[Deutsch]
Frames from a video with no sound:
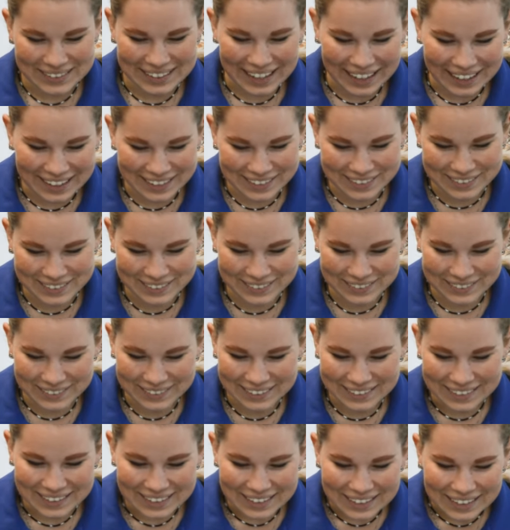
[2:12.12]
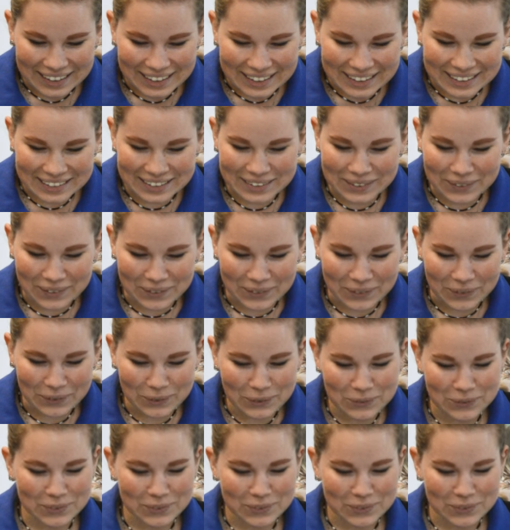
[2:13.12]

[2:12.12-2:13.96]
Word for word: Super, Dankeschön. Ja,